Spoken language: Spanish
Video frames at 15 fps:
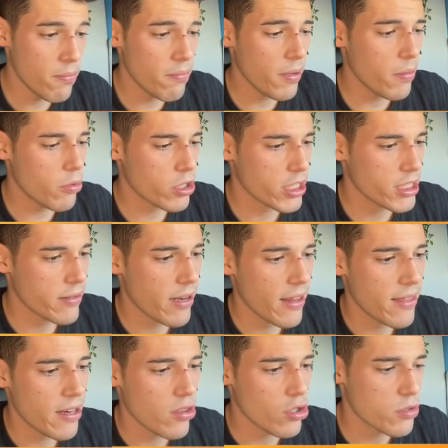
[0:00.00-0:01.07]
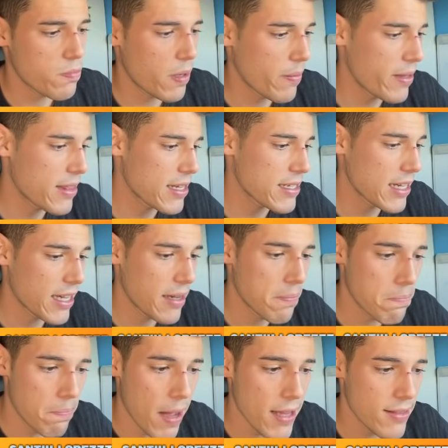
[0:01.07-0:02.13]
Vemos que se van a hacer dos preventas a
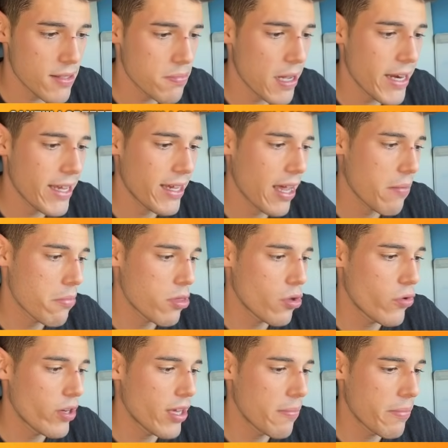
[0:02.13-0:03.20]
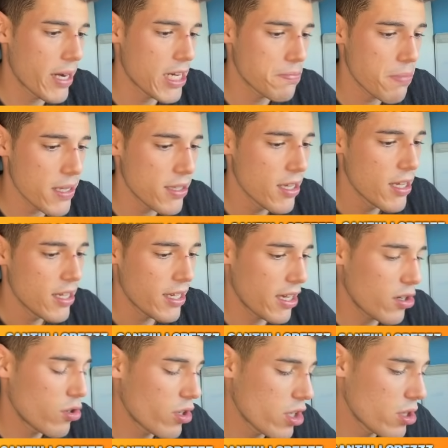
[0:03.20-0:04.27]
GamePads, ¿vale? En GameZone y en VelasPad, que en
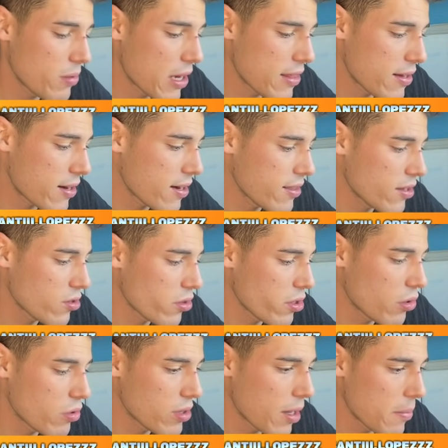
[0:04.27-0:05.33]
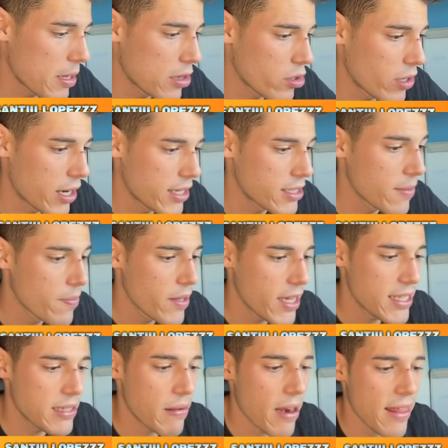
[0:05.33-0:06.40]
concreto van a cerrar 150.000 dólares. Y
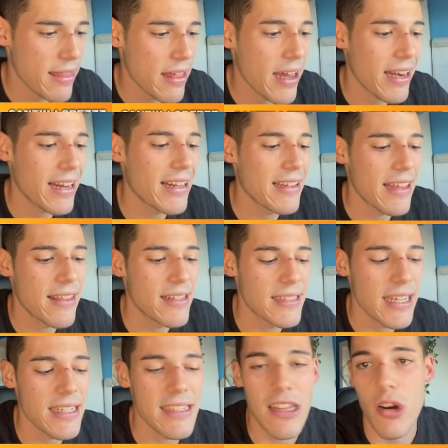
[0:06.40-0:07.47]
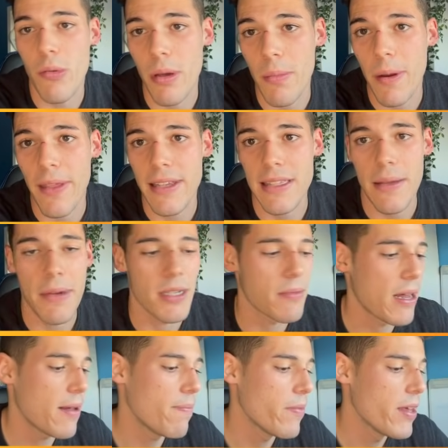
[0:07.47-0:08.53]
se va a lanzar el 16 de noviembre de este mes,
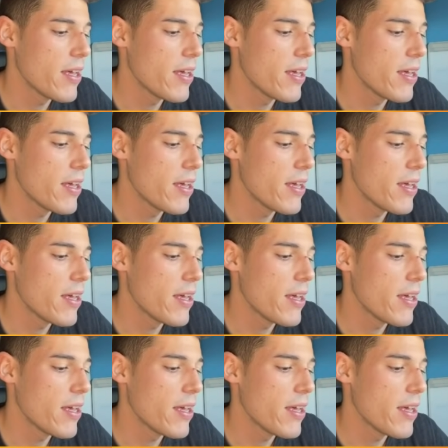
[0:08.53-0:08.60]
¿vale?